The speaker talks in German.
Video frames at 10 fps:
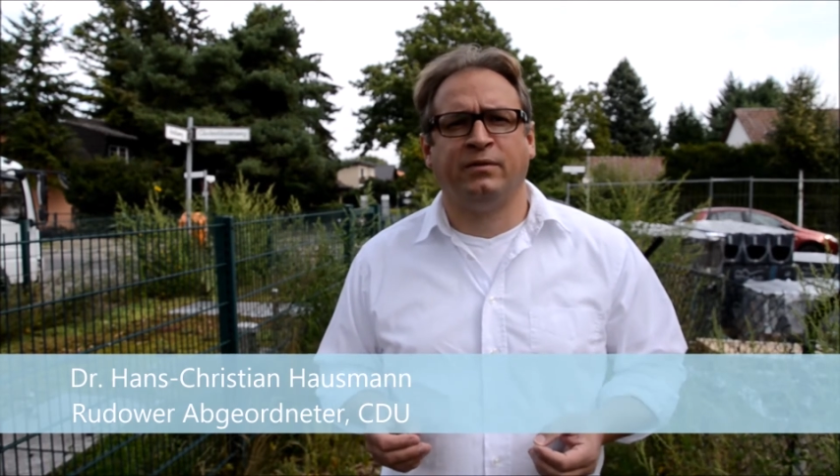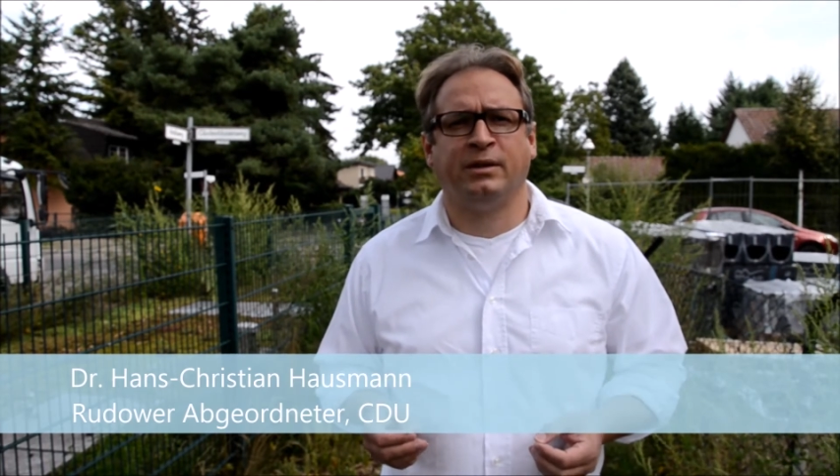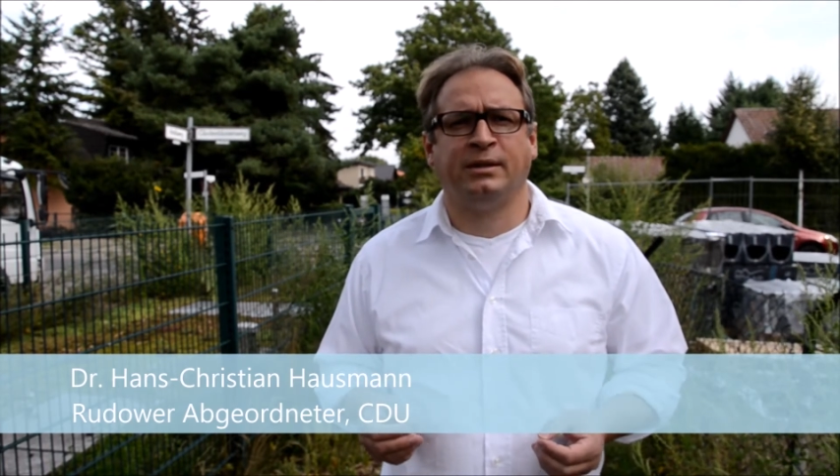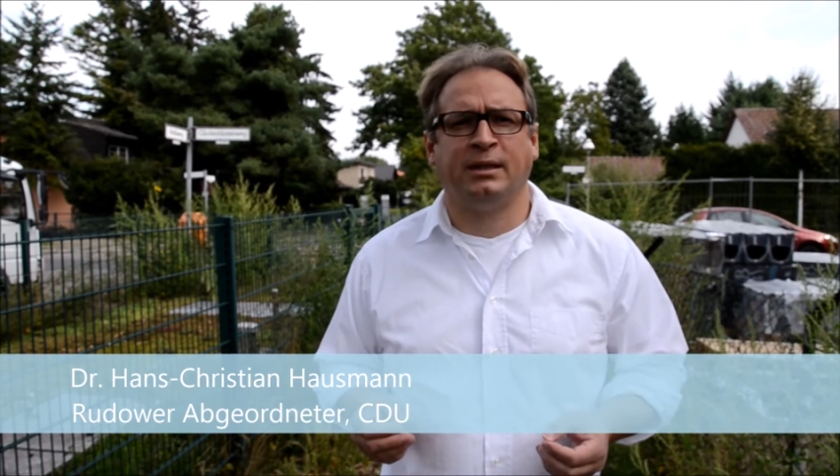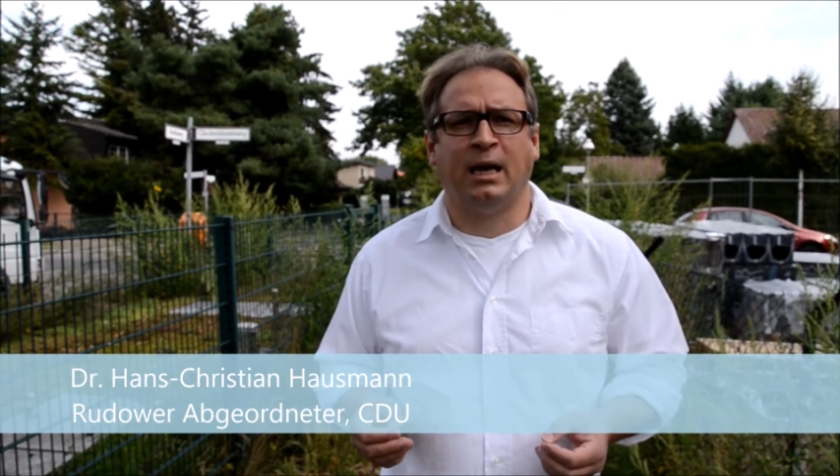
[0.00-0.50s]

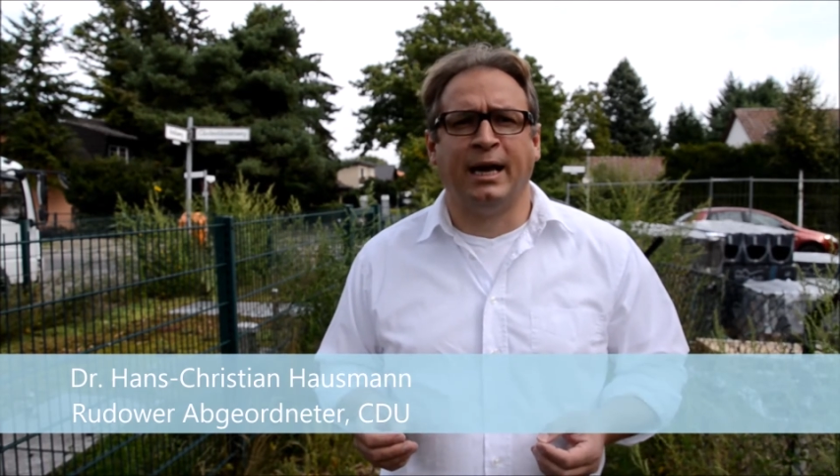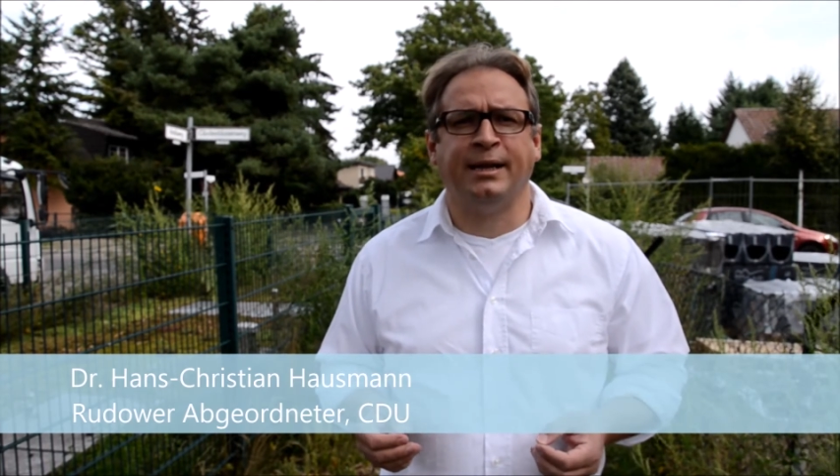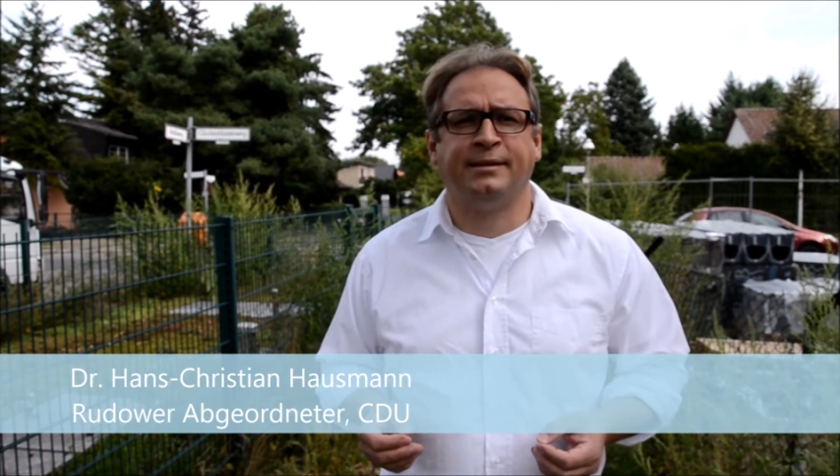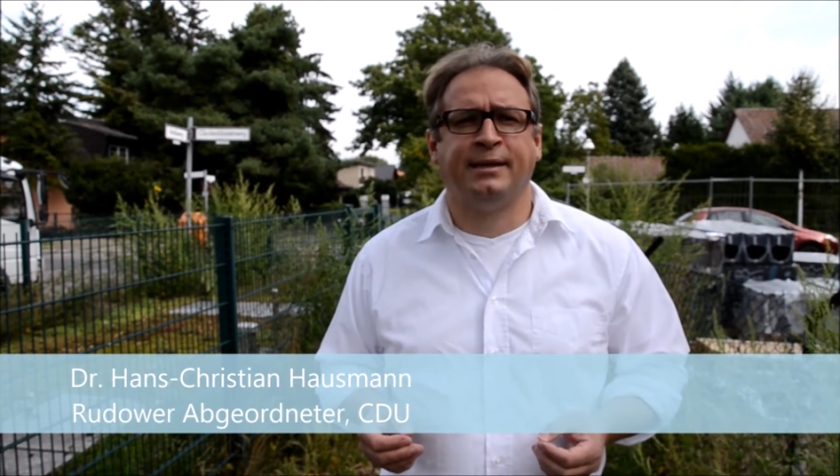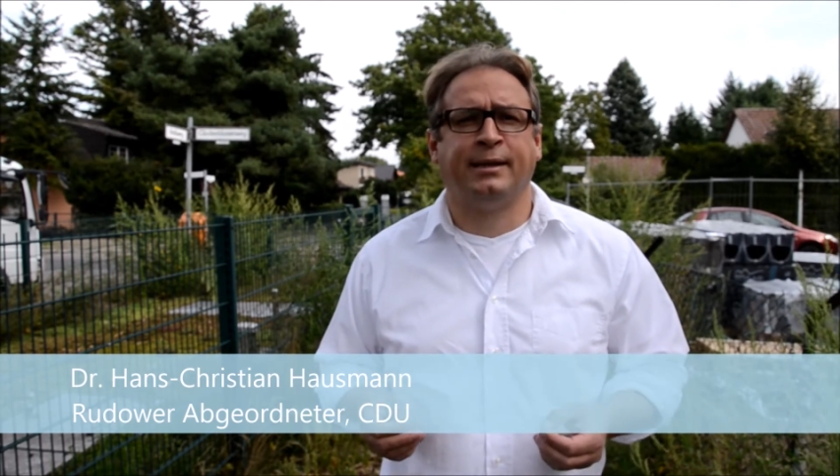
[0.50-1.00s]
dass
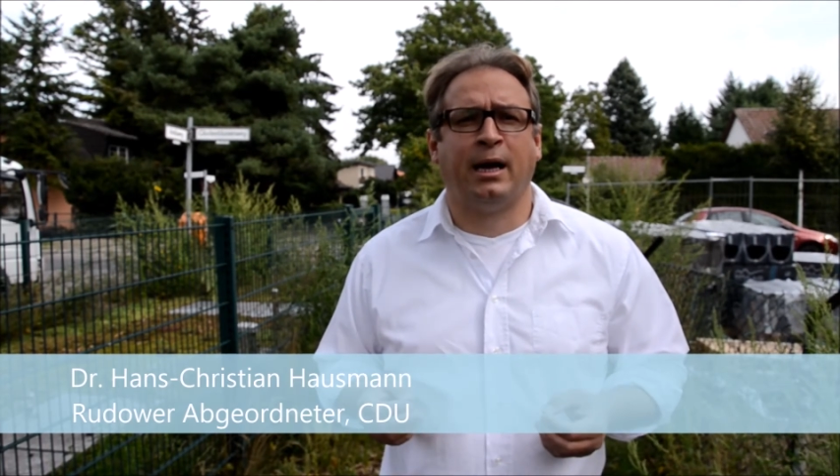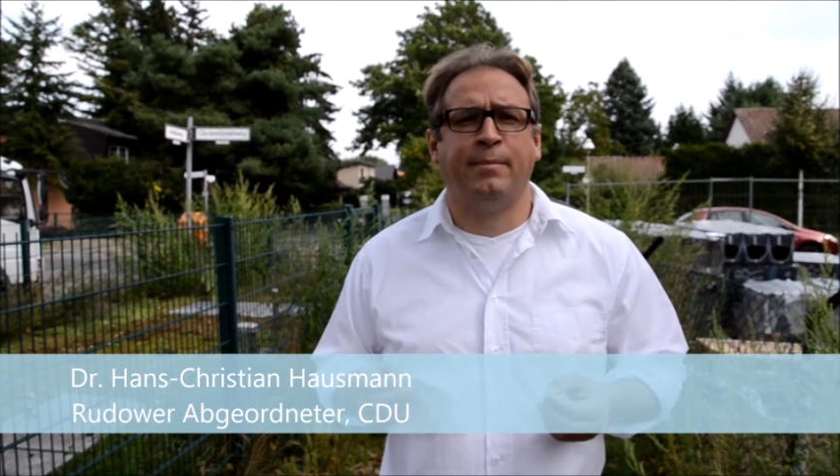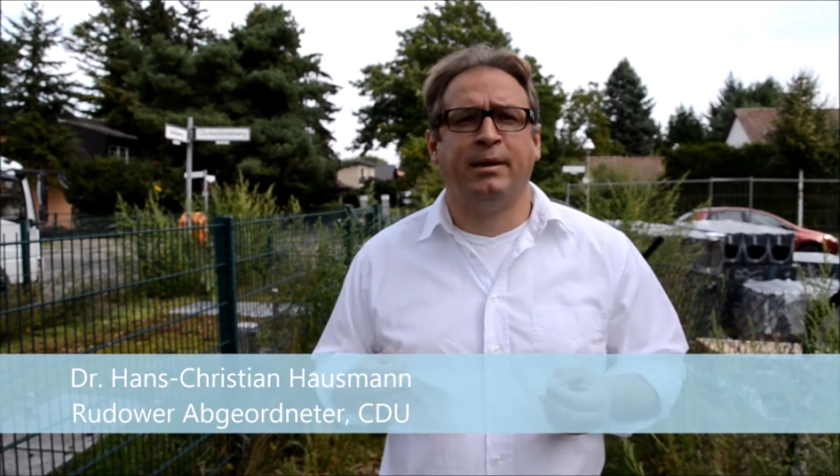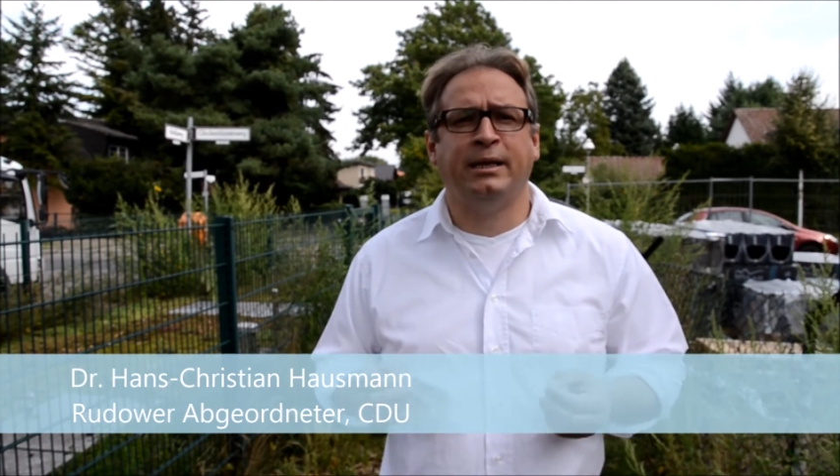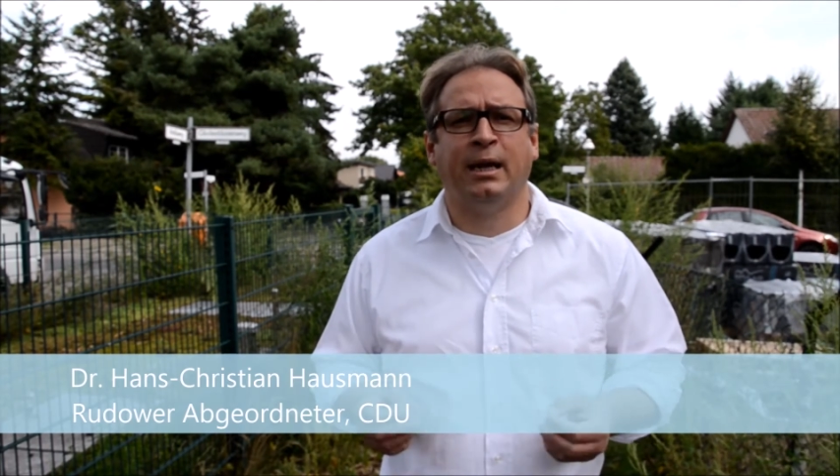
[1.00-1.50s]
eines der drei
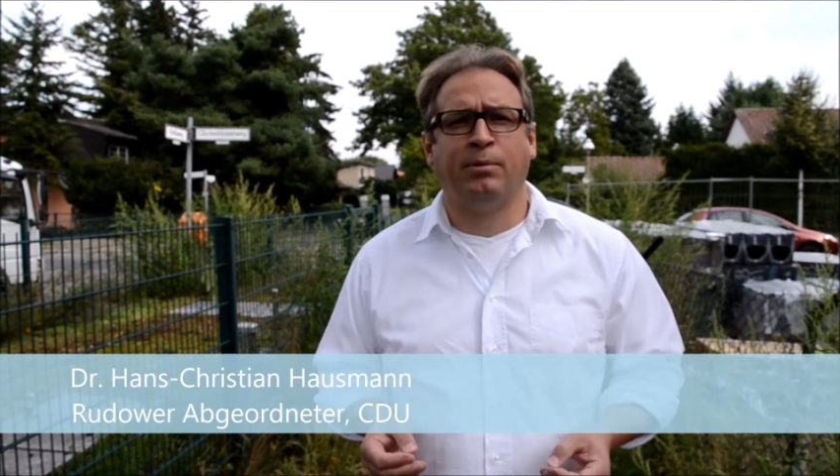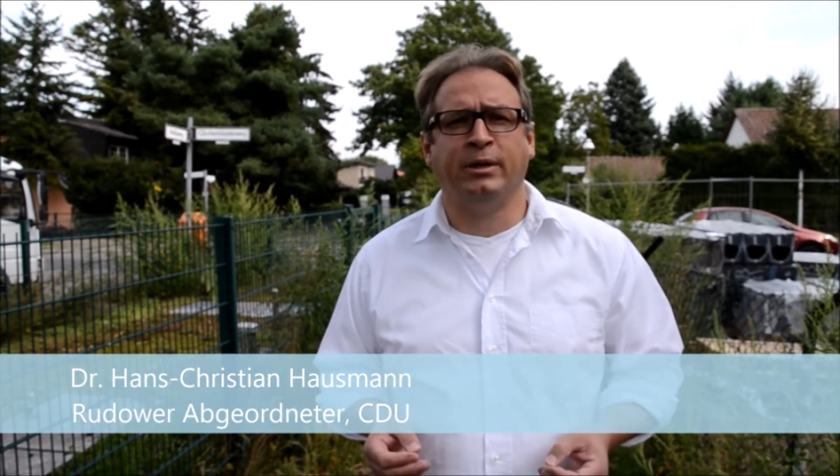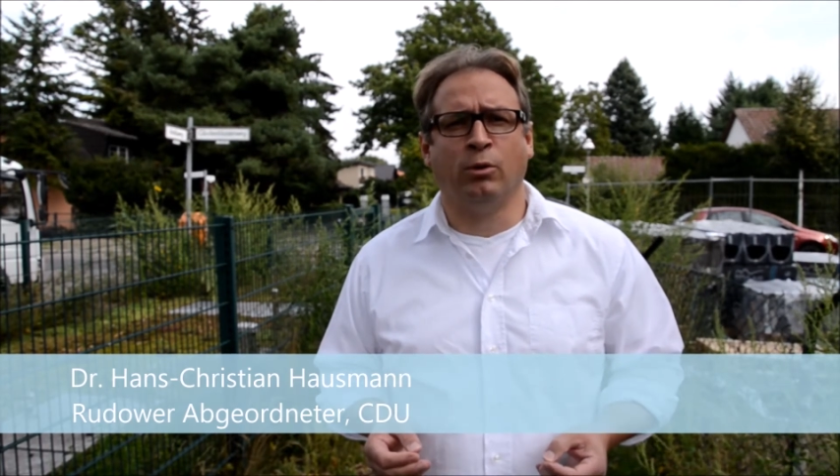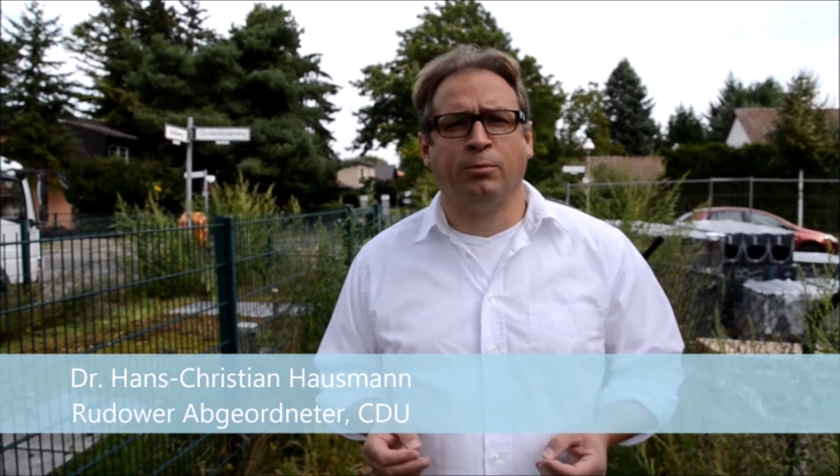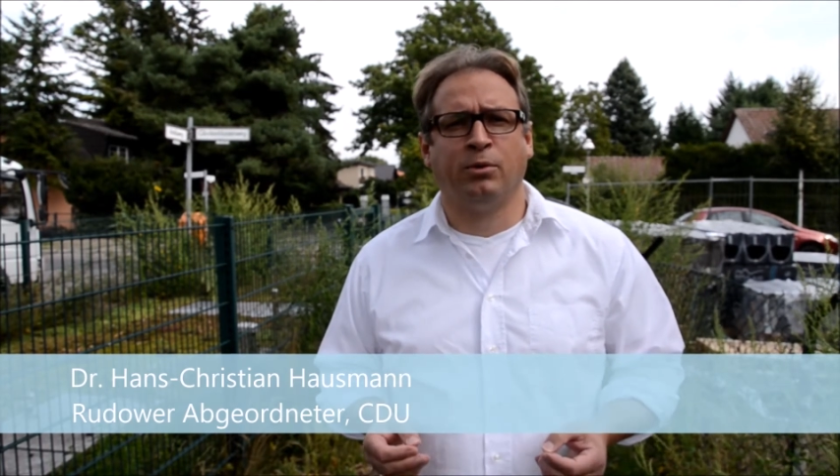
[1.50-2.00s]
Berliner
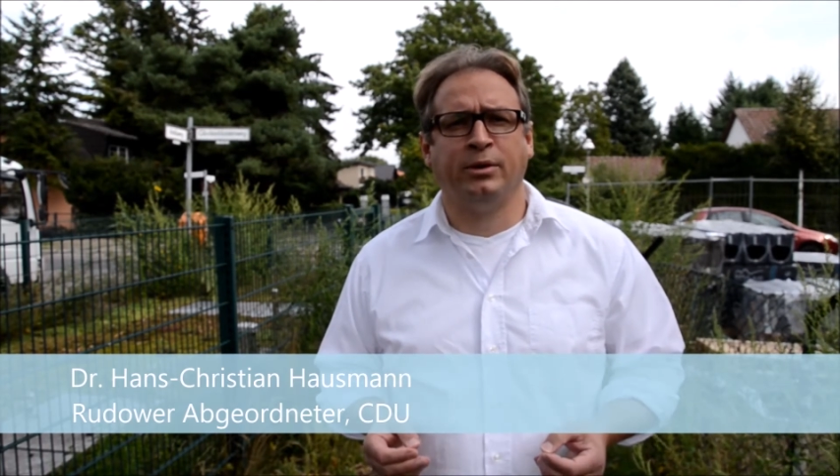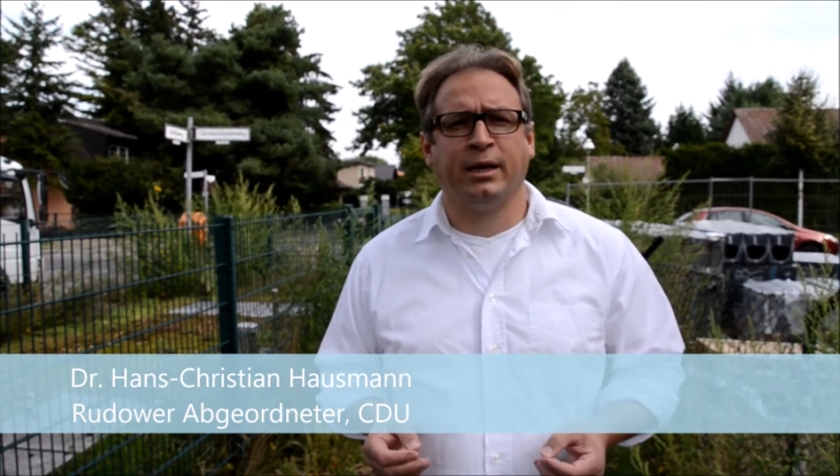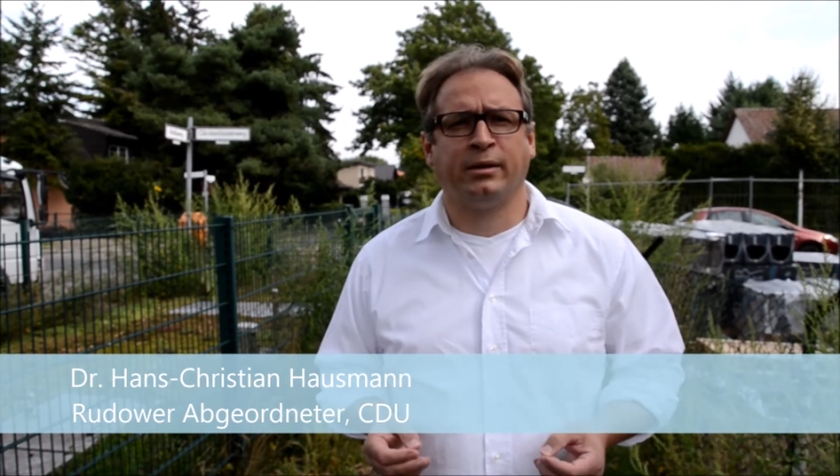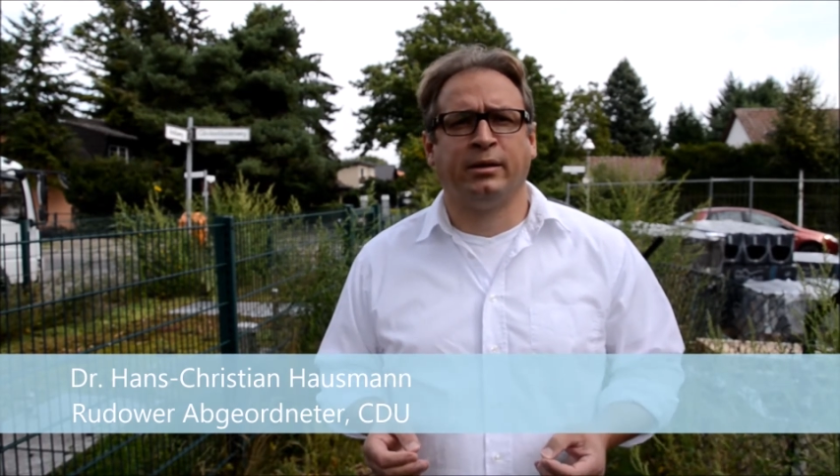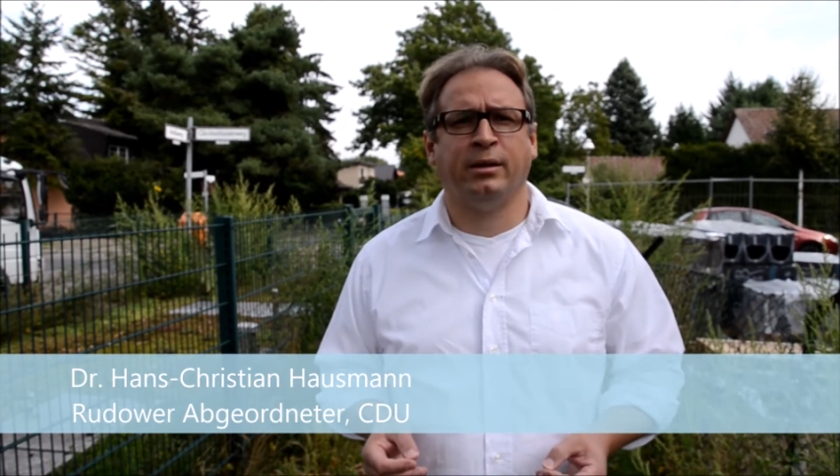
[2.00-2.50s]

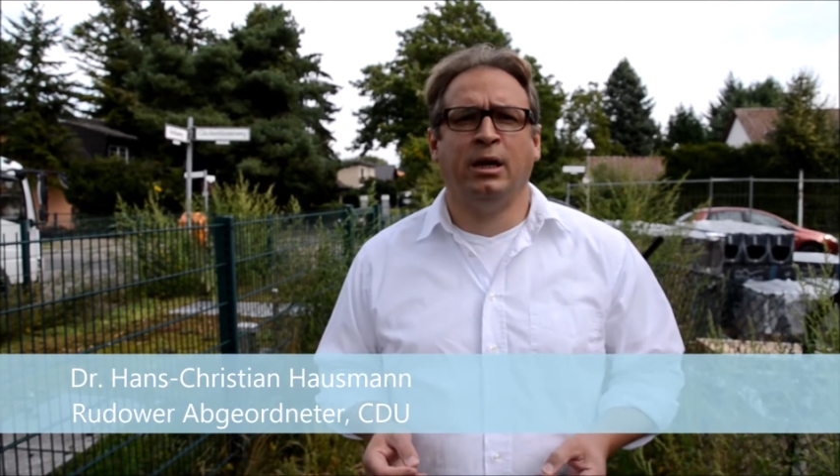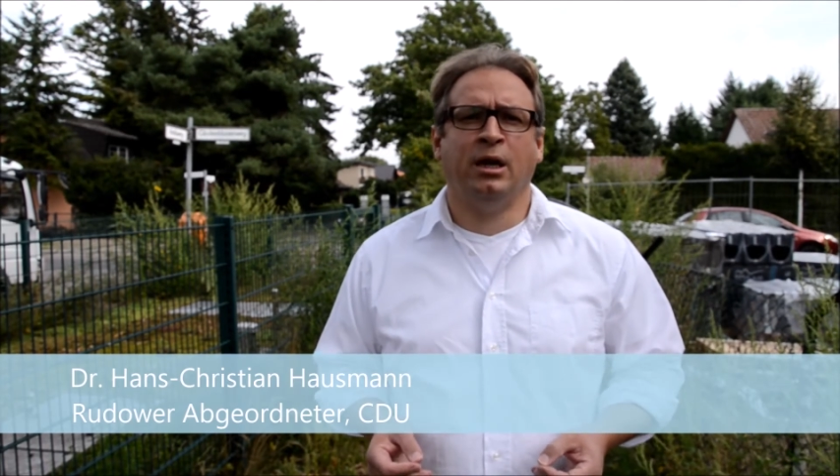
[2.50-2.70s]
Pilotprojekte